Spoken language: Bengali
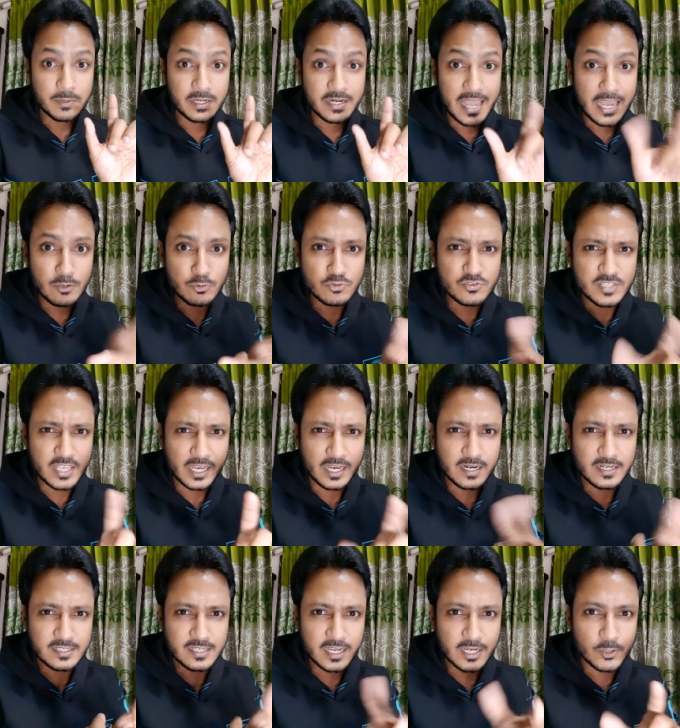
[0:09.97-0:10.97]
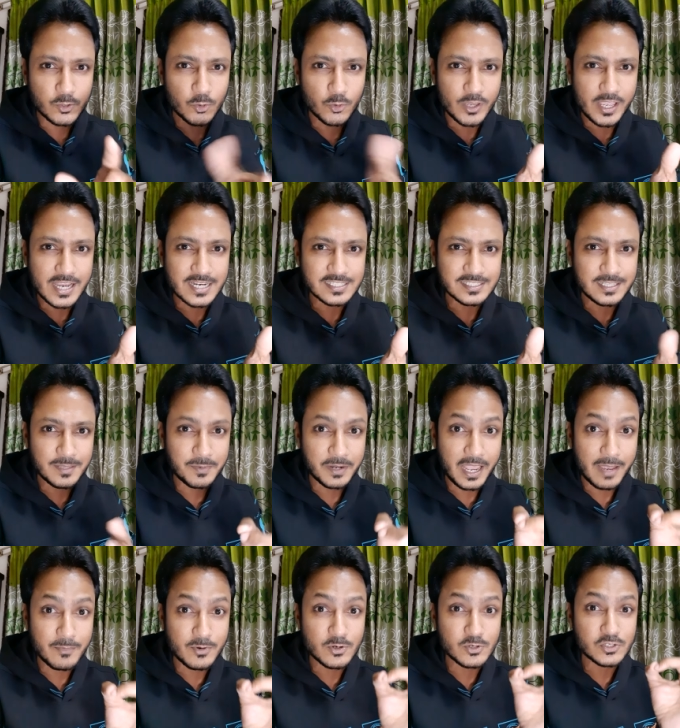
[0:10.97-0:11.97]
ন্যানো সেকেন্ডে ঘুরে আসতে পারে
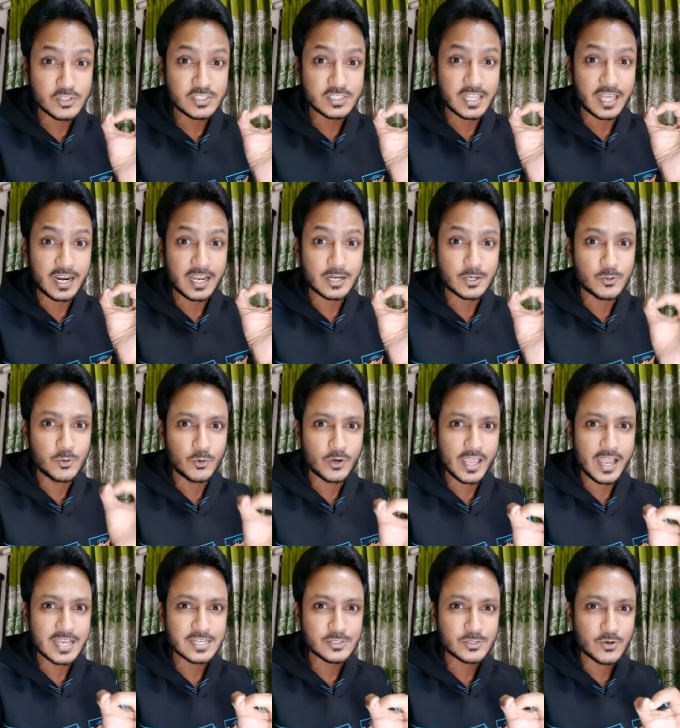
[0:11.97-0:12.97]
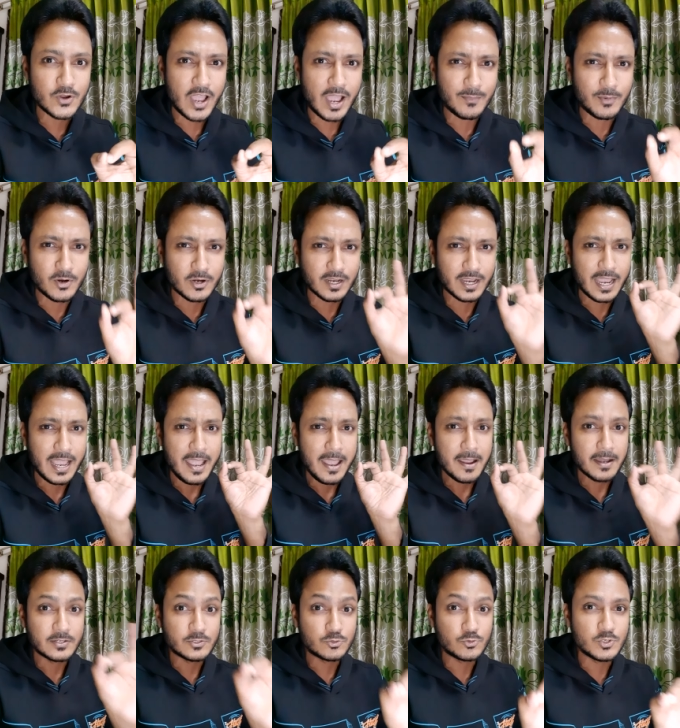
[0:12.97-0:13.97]
এবং তারা ঘুরে আসলো এবং
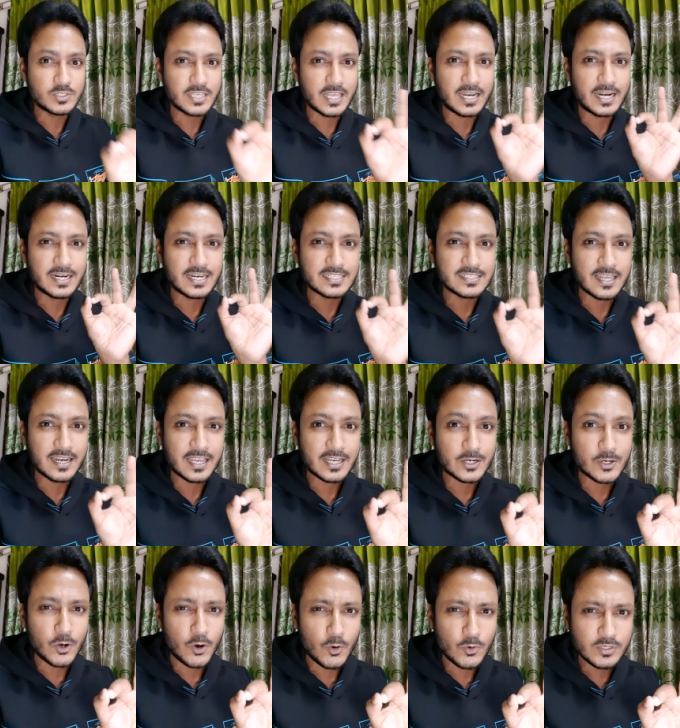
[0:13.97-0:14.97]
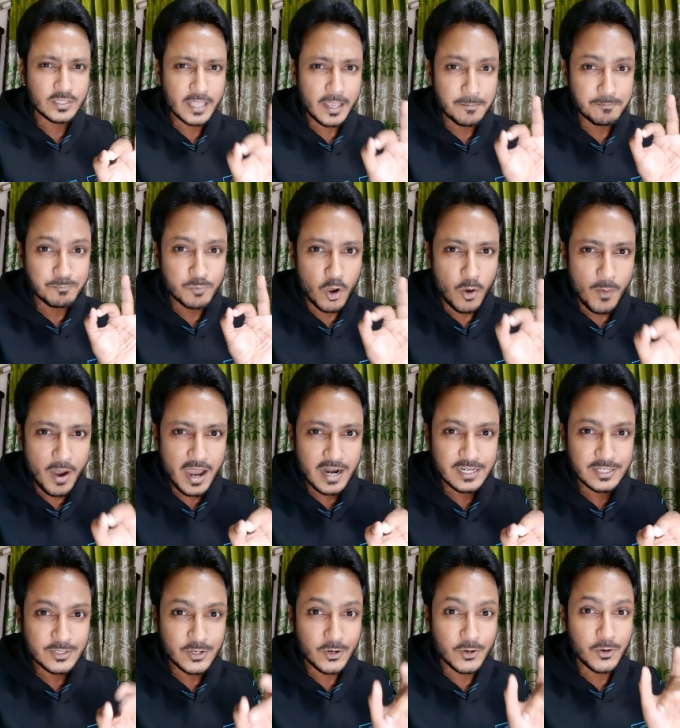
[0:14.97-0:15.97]
সুইজারল্যান্ডে জালে গোল দিয়ে প্রমাণ
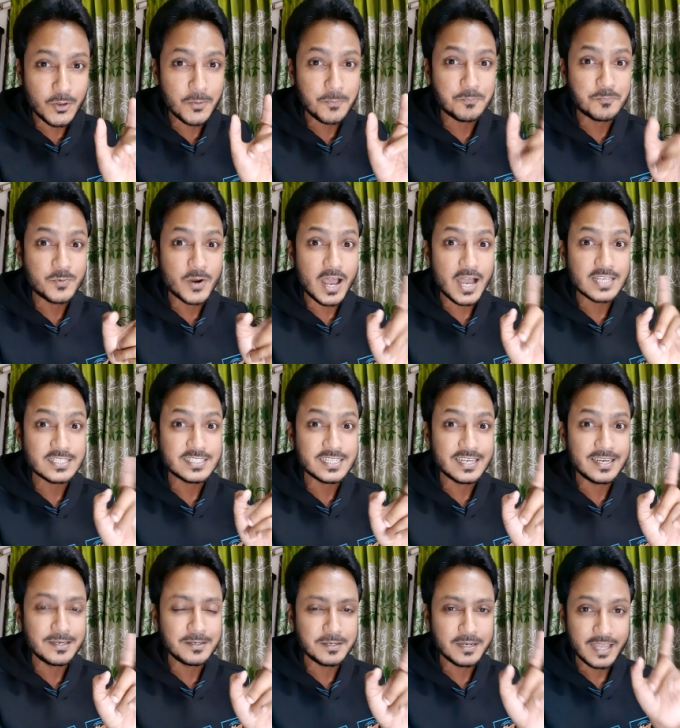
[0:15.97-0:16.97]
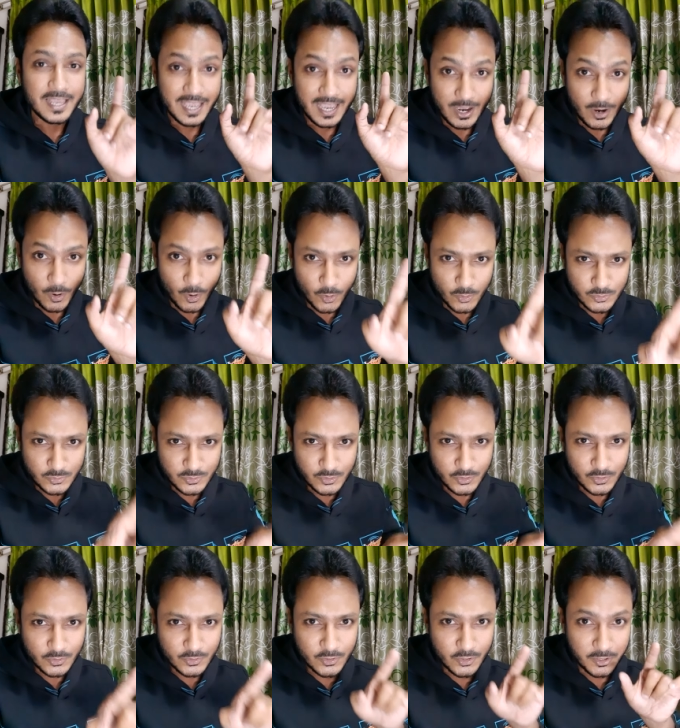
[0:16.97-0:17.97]
করলো ব্রাজিল
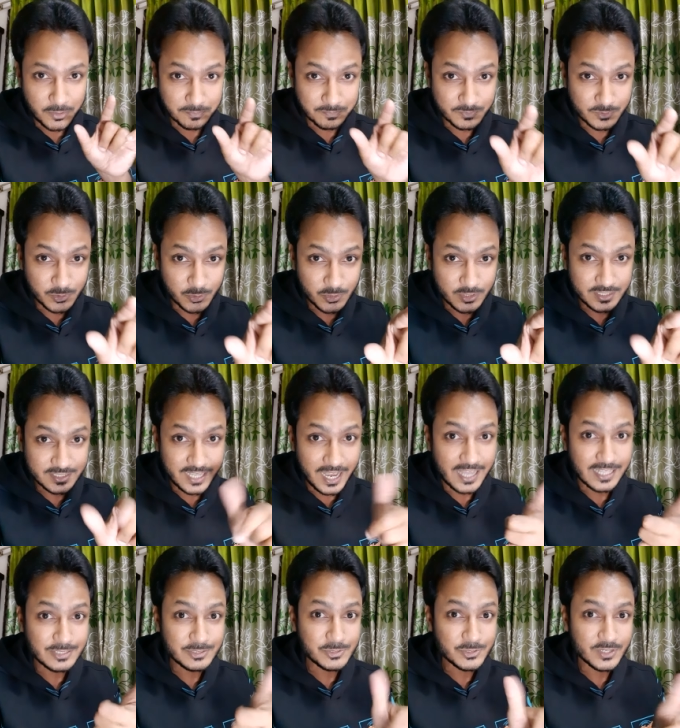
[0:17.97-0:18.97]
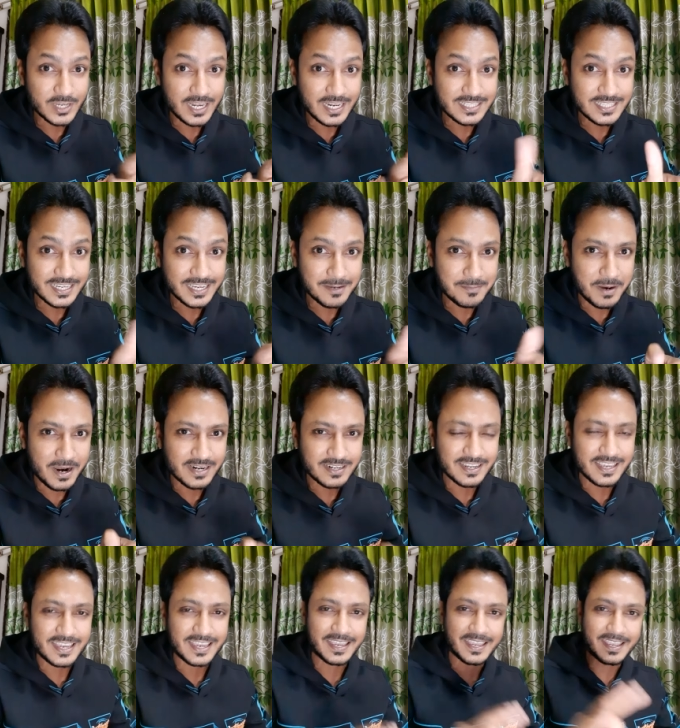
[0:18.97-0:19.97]
অন্যরকম দুর্দান্ত খেলে থাকে মাঠে